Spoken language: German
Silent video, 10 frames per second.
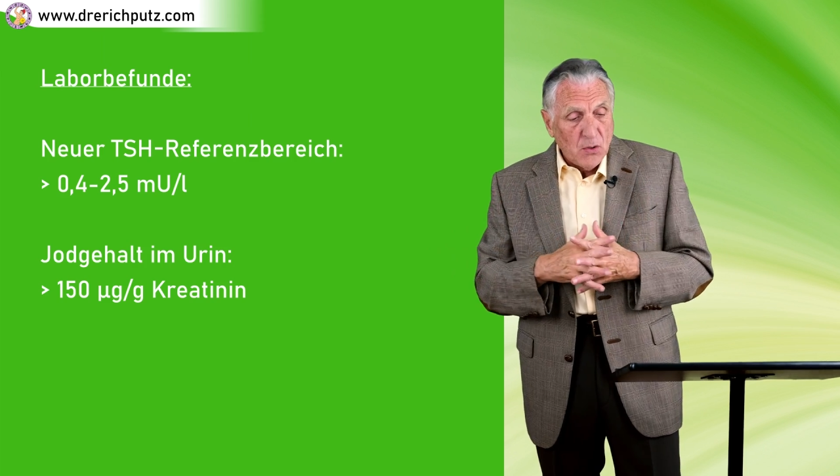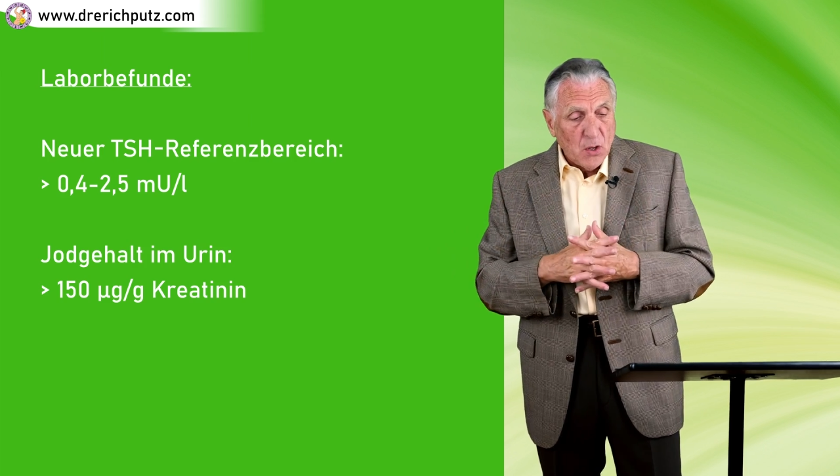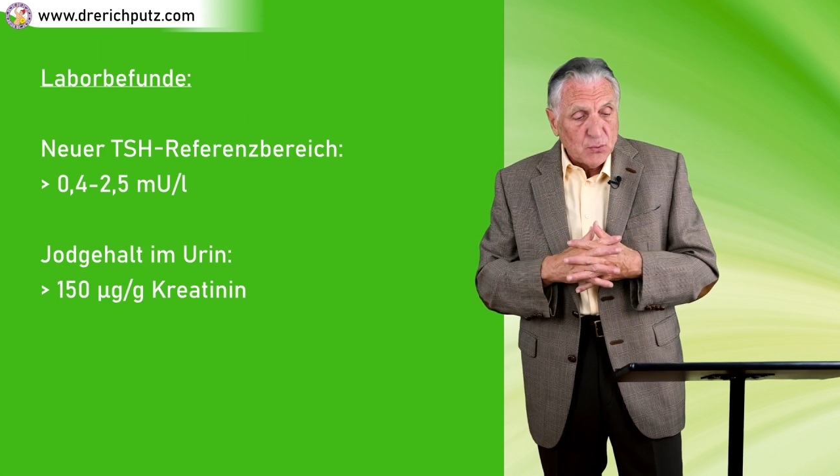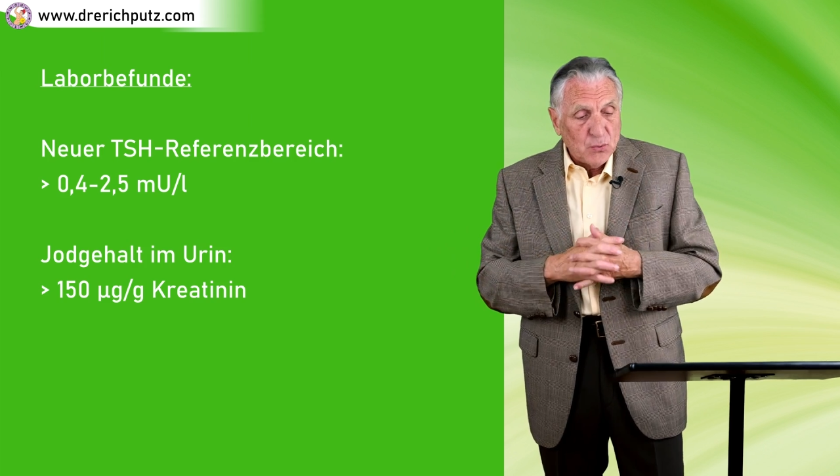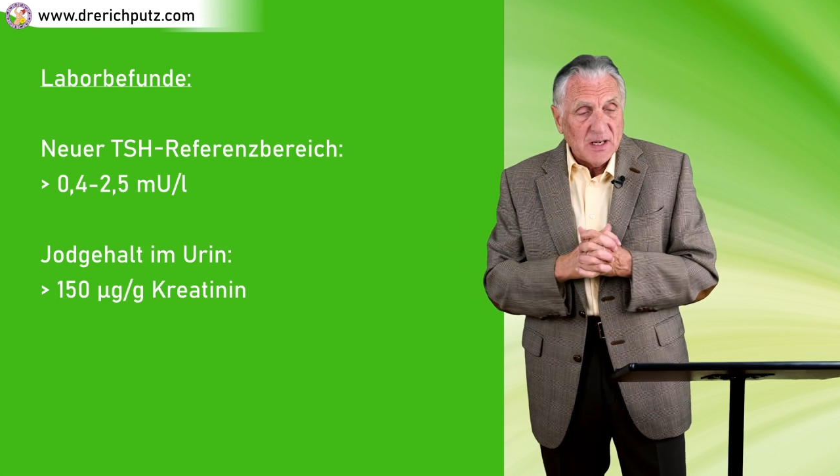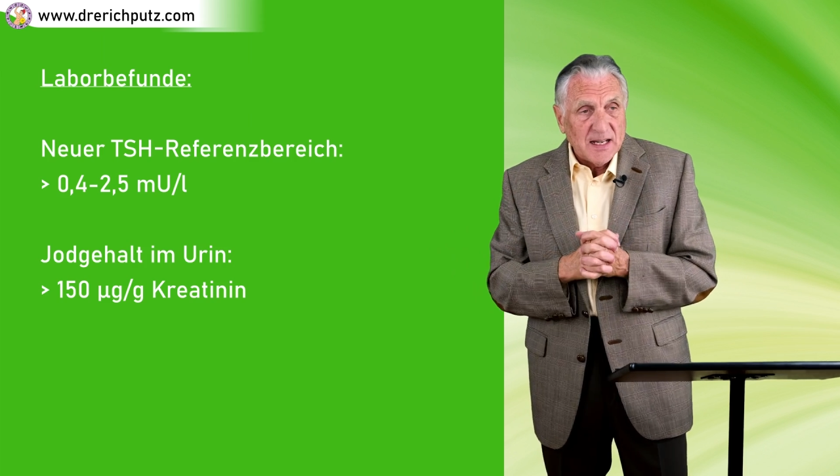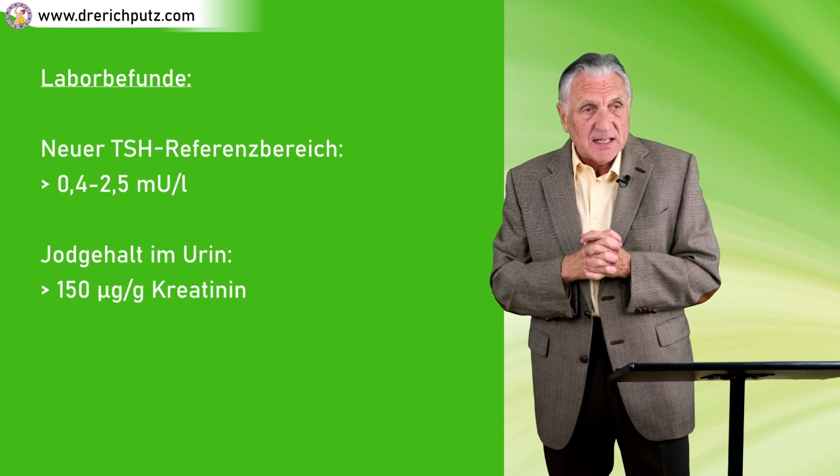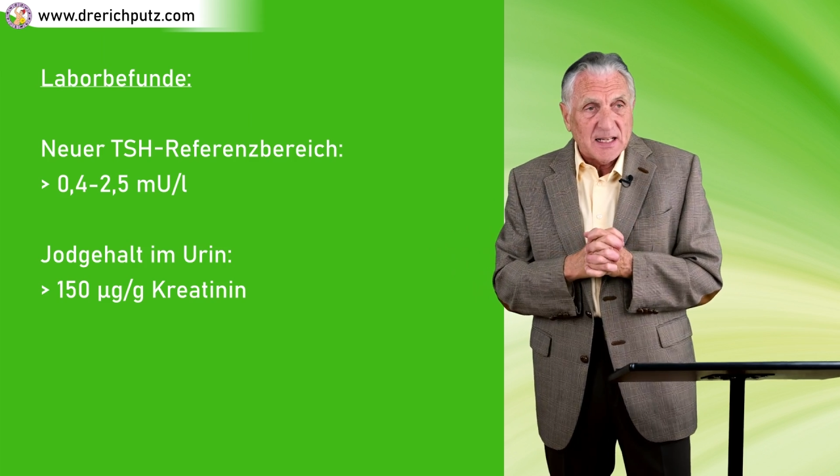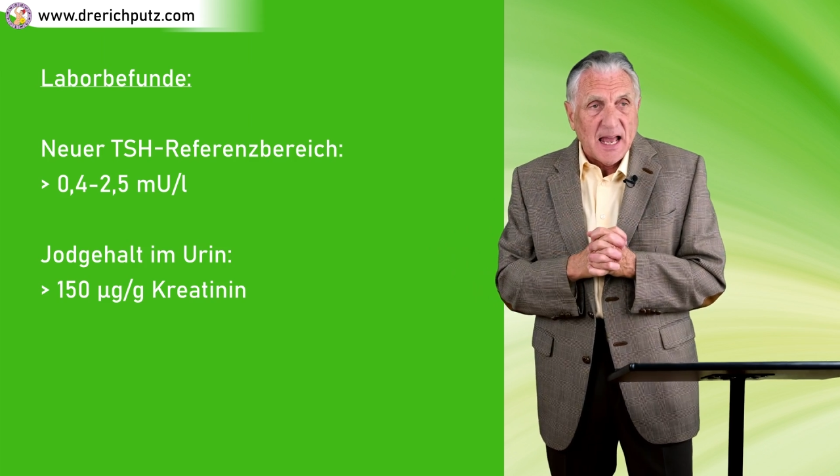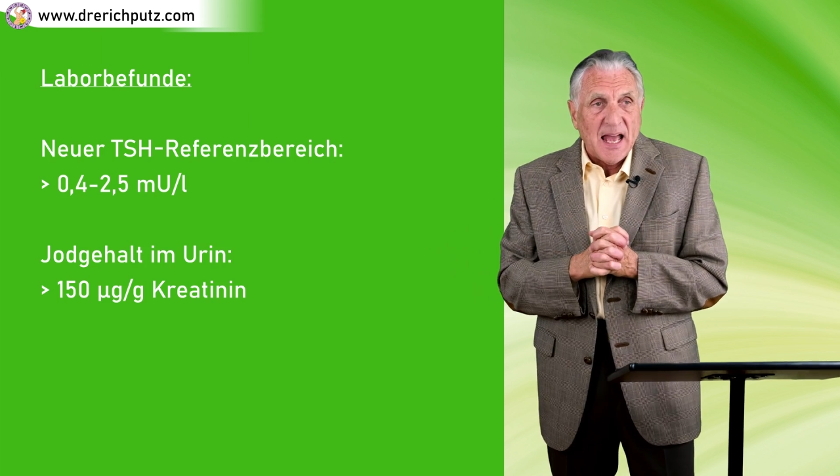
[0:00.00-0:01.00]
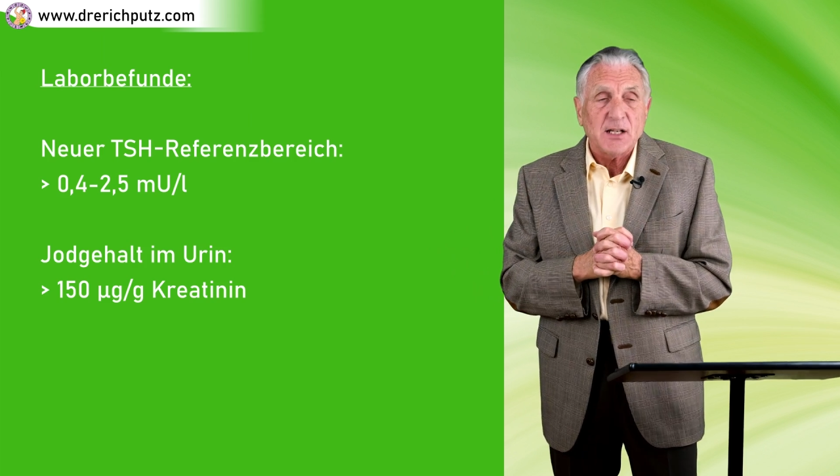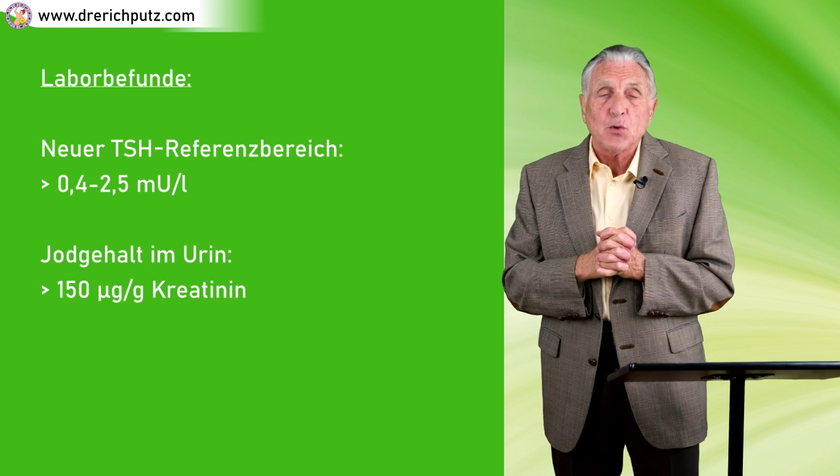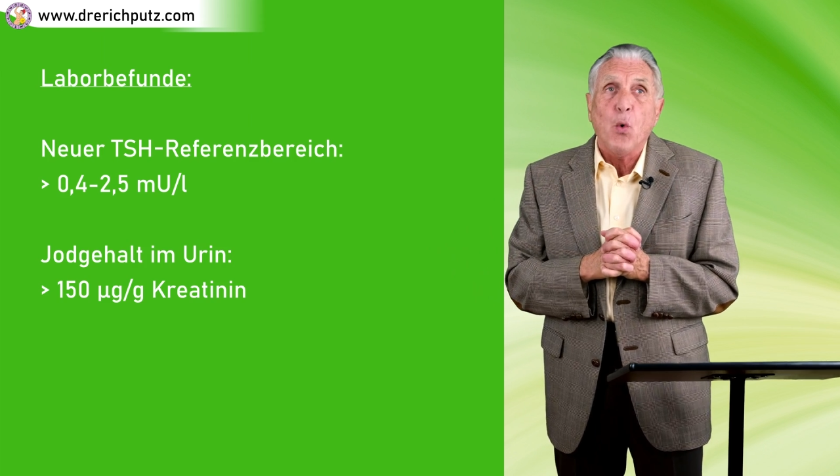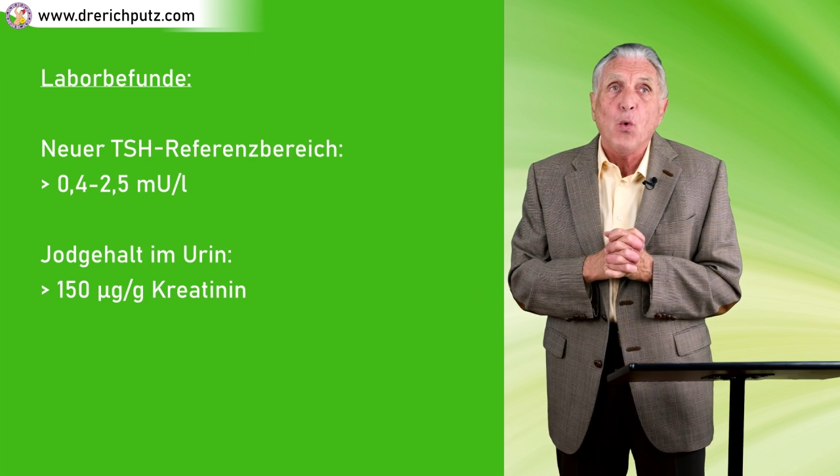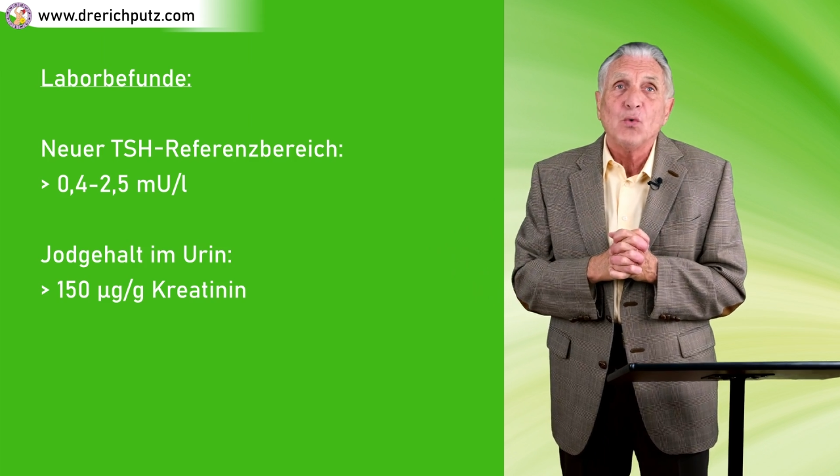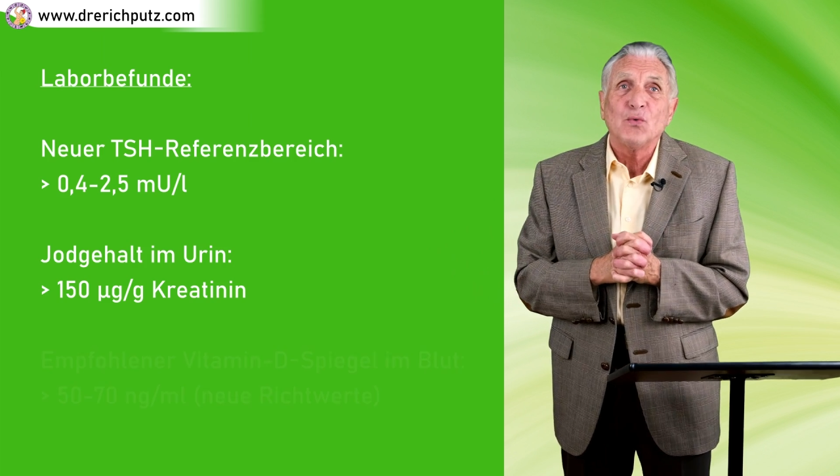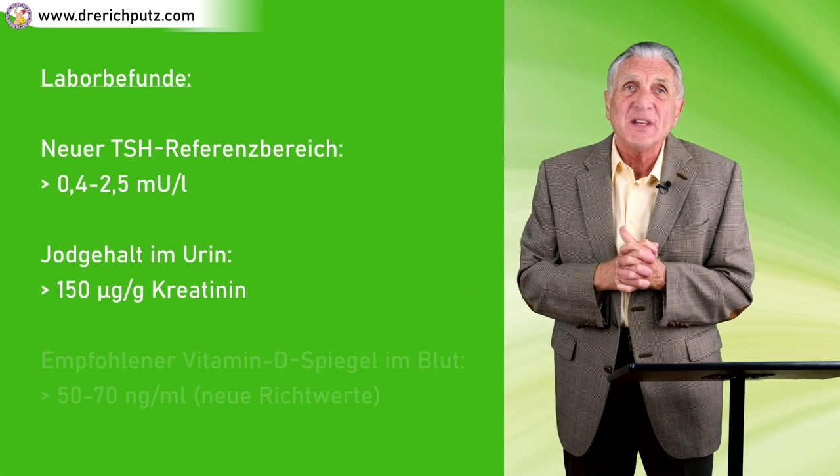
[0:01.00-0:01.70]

natürlich einen hohen